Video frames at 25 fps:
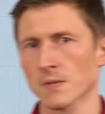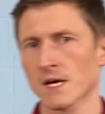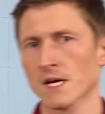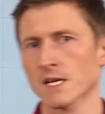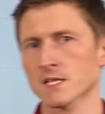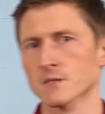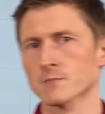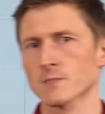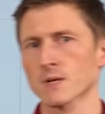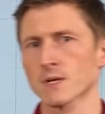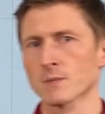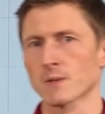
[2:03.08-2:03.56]

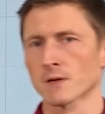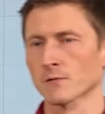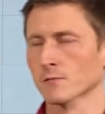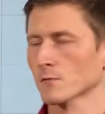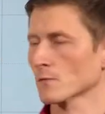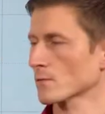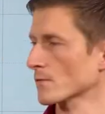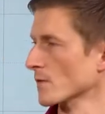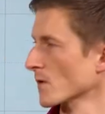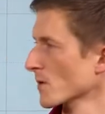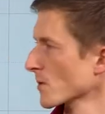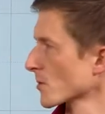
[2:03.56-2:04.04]
Beispiel bei
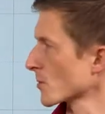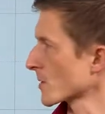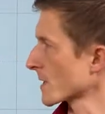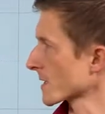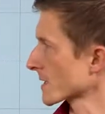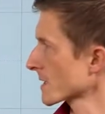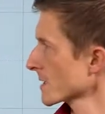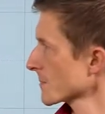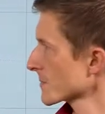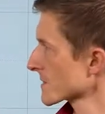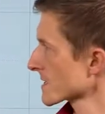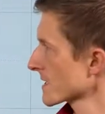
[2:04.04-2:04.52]
5 Euro
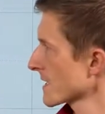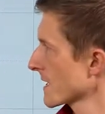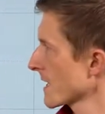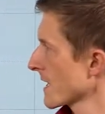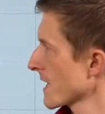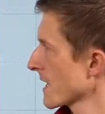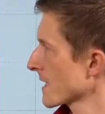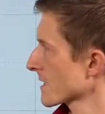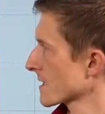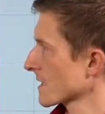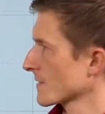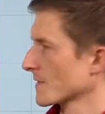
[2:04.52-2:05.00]
ergibt,
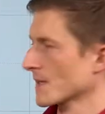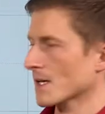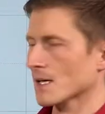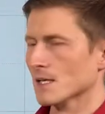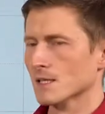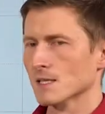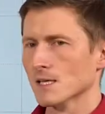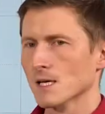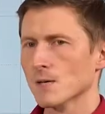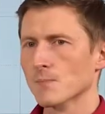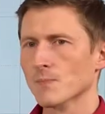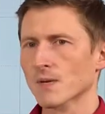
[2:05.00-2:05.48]
der wäre
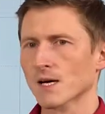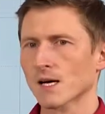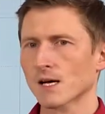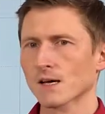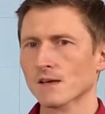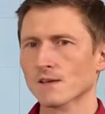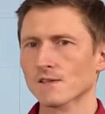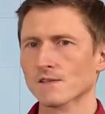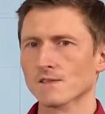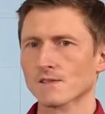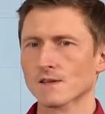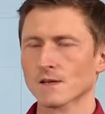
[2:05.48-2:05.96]
der
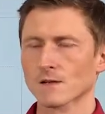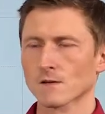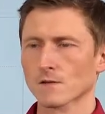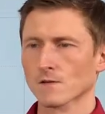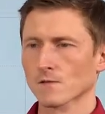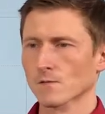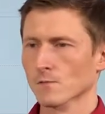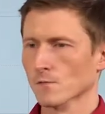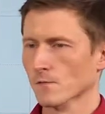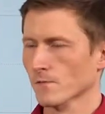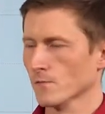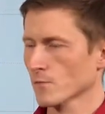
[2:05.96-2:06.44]
Preis, der
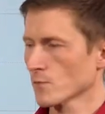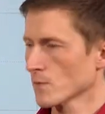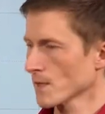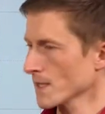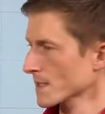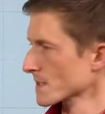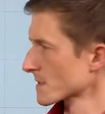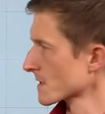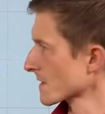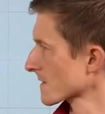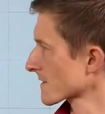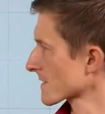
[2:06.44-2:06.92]
dazu
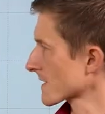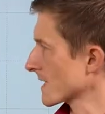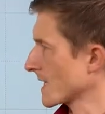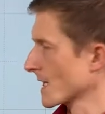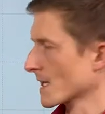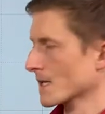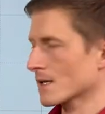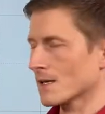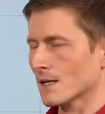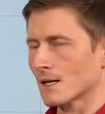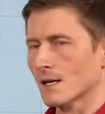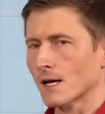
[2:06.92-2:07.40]
führt, dass
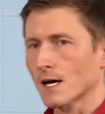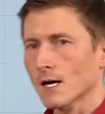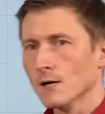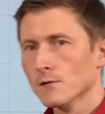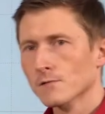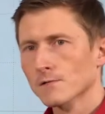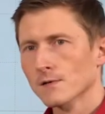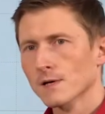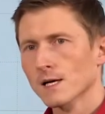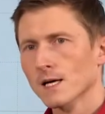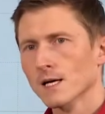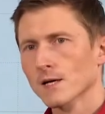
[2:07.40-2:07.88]
kein
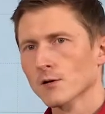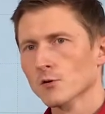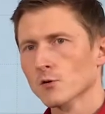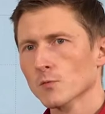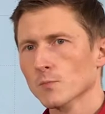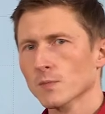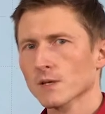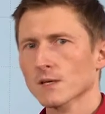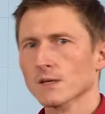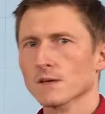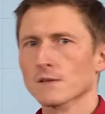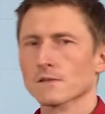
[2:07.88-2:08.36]
Nachfrager
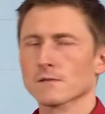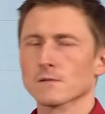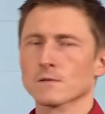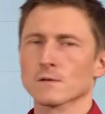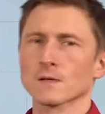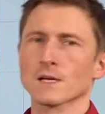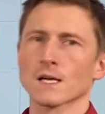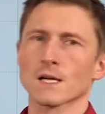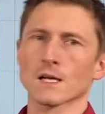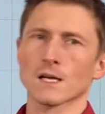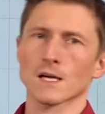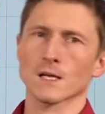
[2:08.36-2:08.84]
übrig ist und
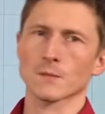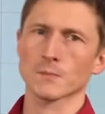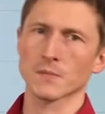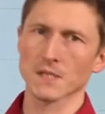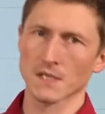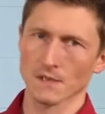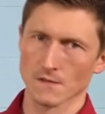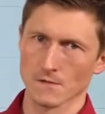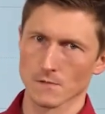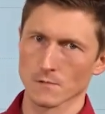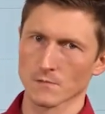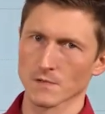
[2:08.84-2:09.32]
kein
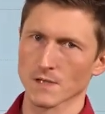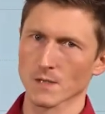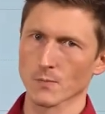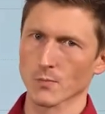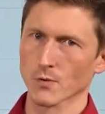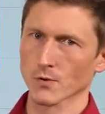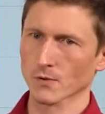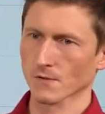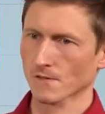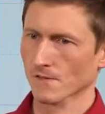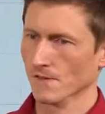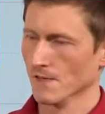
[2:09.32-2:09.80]
Anbieter zu viel
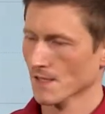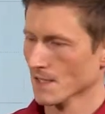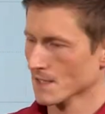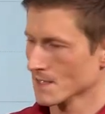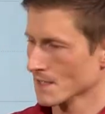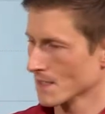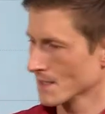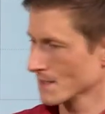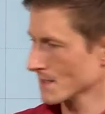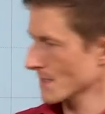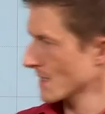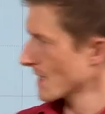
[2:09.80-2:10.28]
produziert
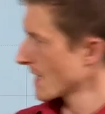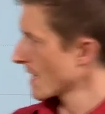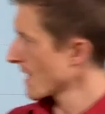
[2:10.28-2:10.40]
hat.